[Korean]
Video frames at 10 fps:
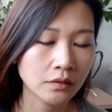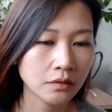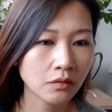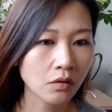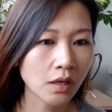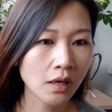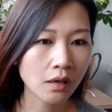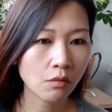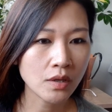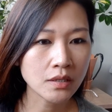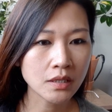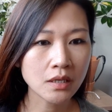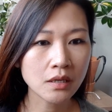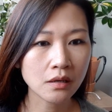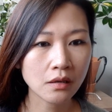그렇게
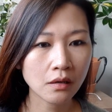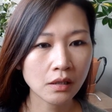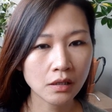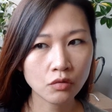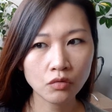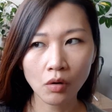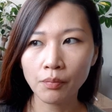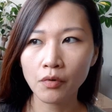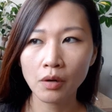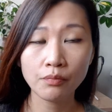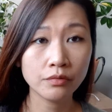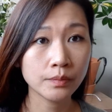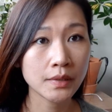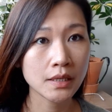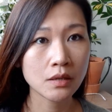왠지 이 유럽과
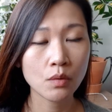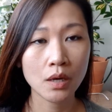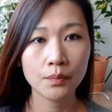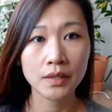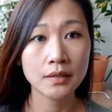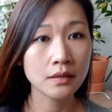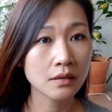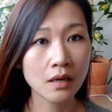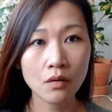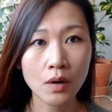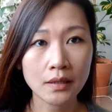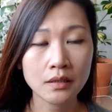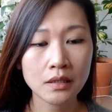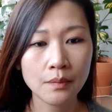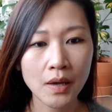북미와 비슷할 것
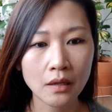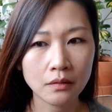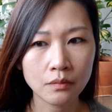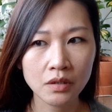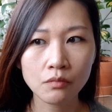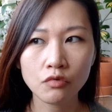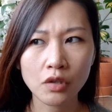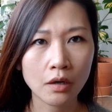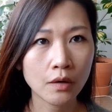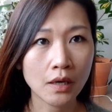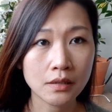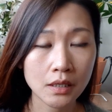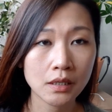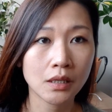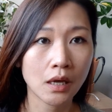같지만 음식 문화가
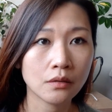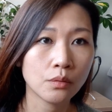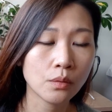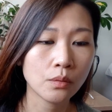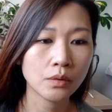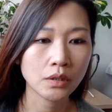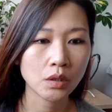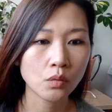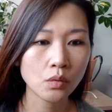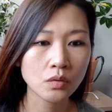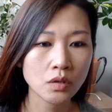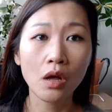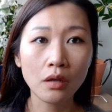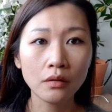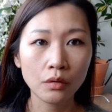굉장히 다르고 그리고
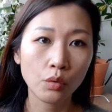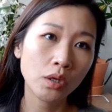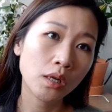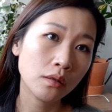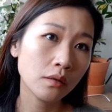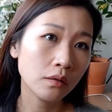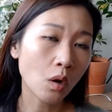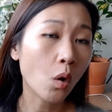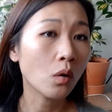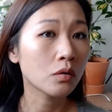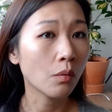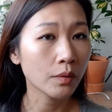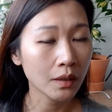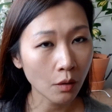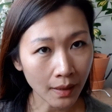물론 독일에는 더
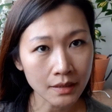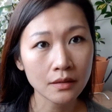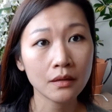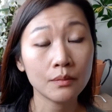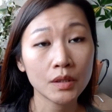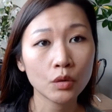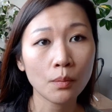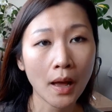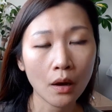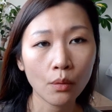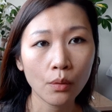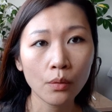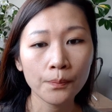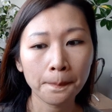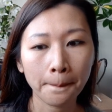그것보다 더 맛있는 음식도
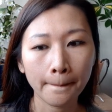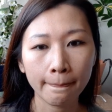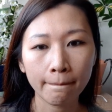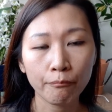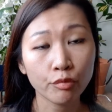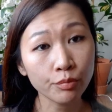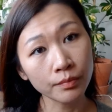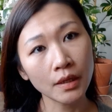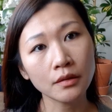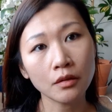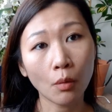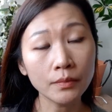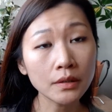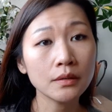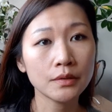많고 음, 북미에는
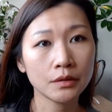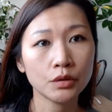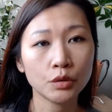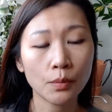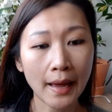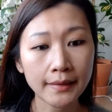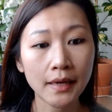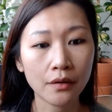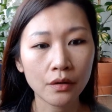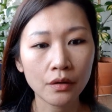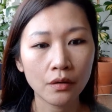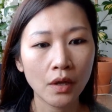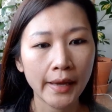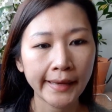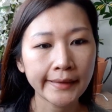없는 음식들도 많아요.
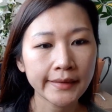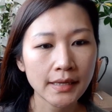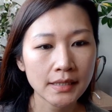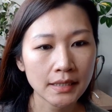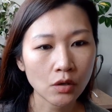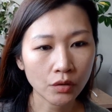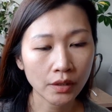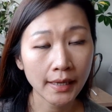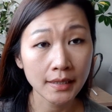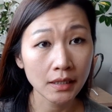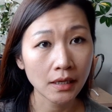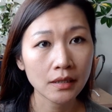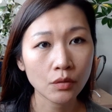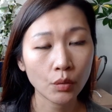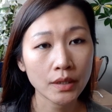근데 이제 저는
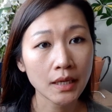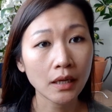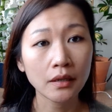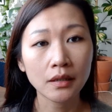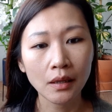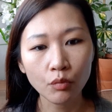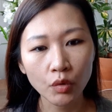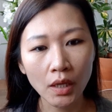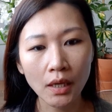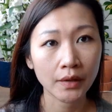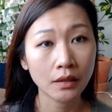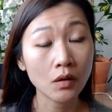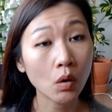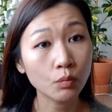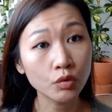캐나다에서 오래 살았기 때문에
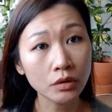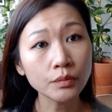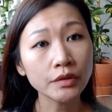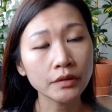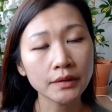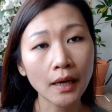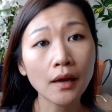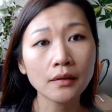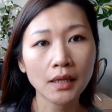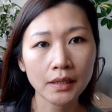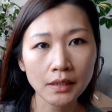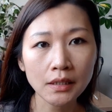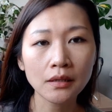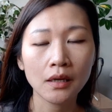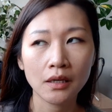그런 문득문득
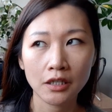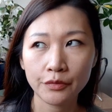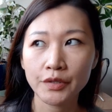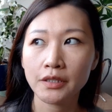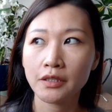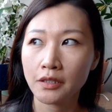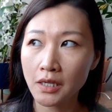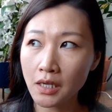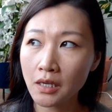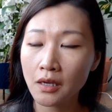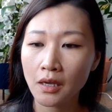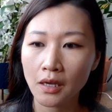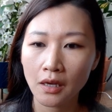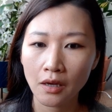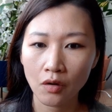생각나는 음식들이
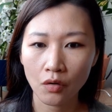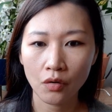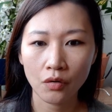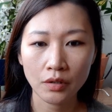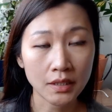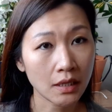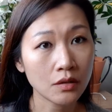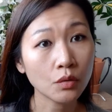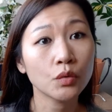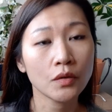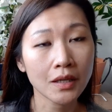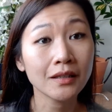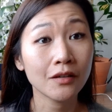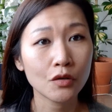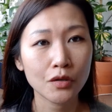어, 이제 이 정도
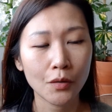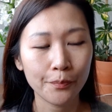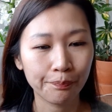있다는 거죠.